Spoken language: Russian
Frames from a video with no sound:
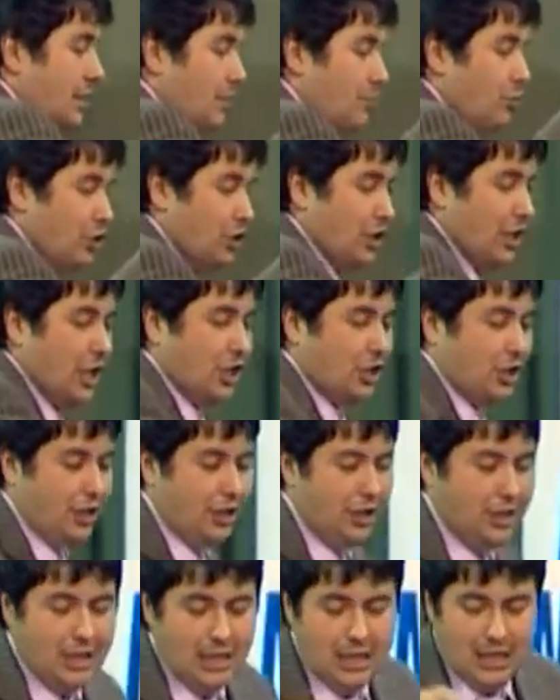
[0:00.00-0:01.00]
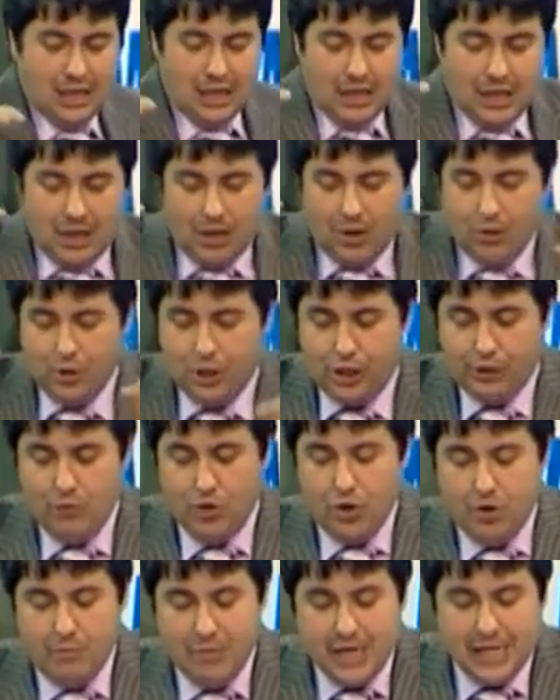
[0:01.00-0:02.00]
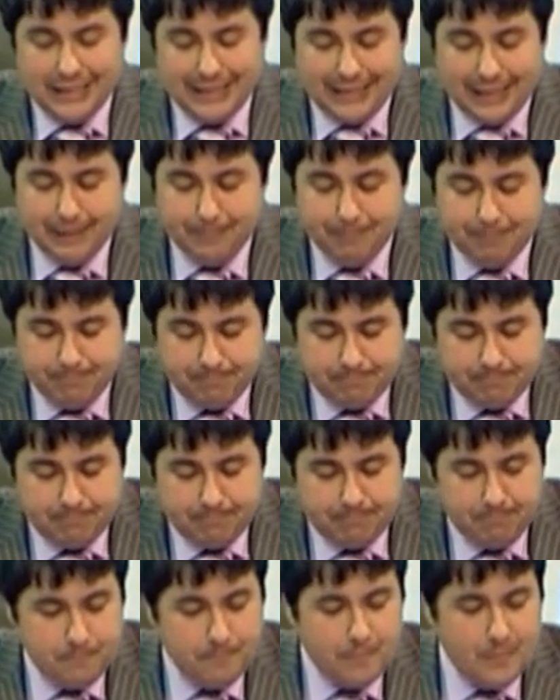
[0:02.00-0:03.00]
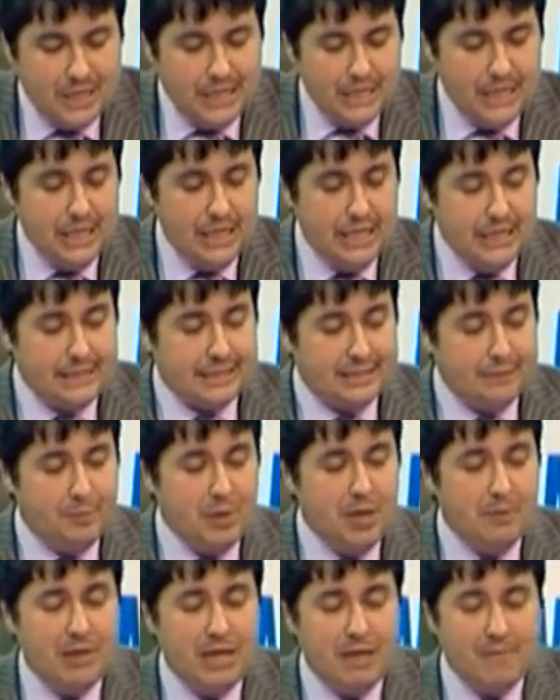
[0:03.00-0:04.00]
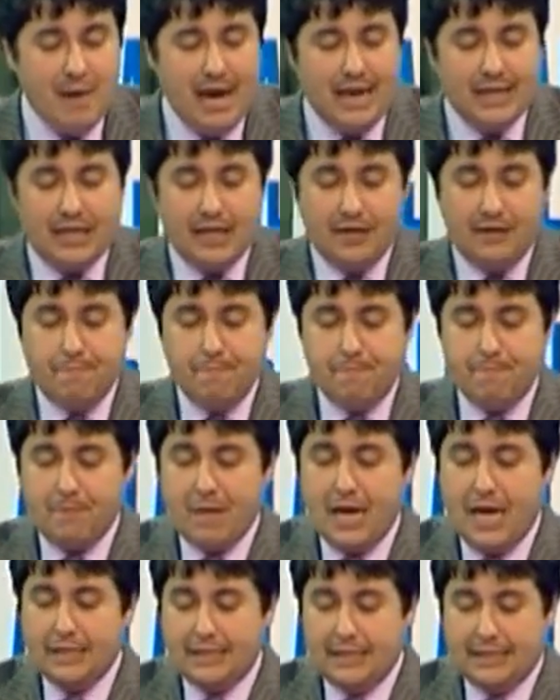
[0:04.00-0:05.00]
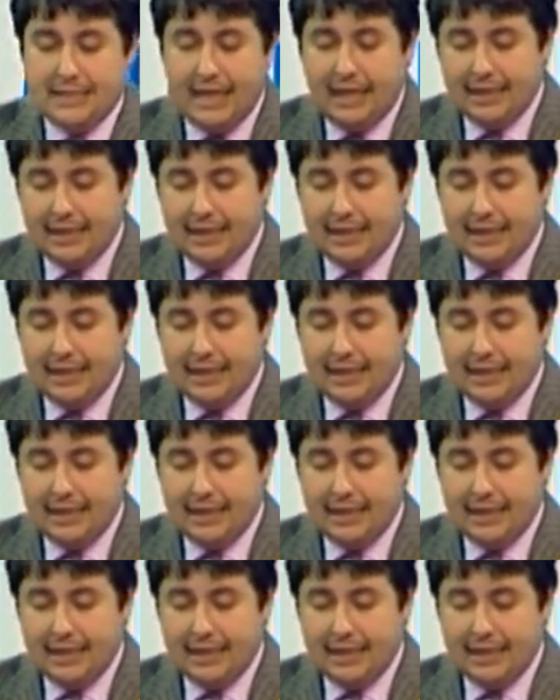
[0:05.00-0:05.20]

это будет наше ключевое место из Библии Марка 10